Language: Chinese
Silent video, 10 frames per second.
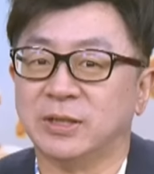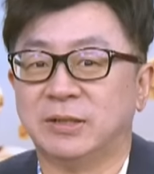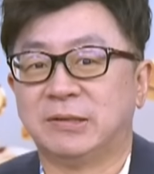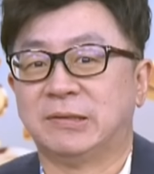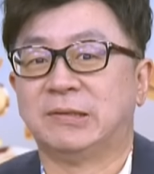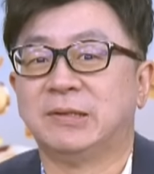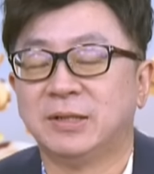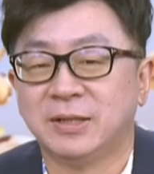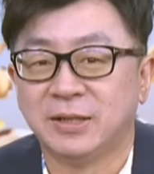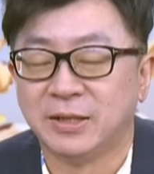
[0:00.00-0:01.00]
了，
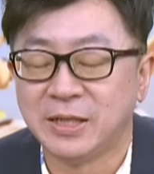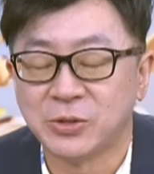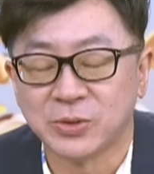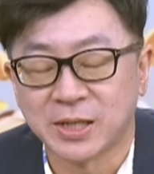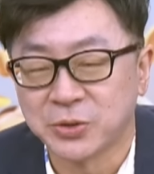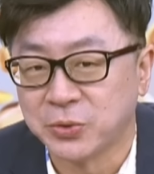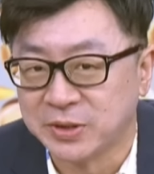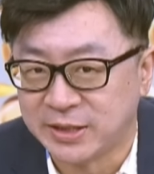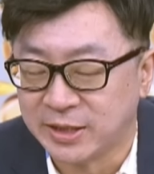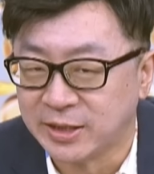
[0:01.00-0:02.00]
你手上就
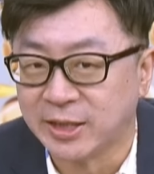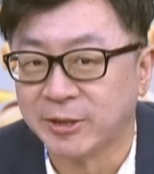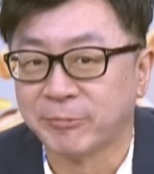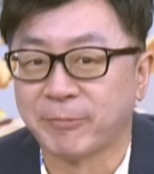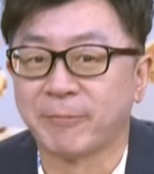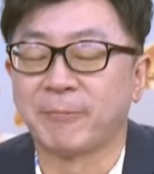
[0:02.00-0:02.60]
有钱呢，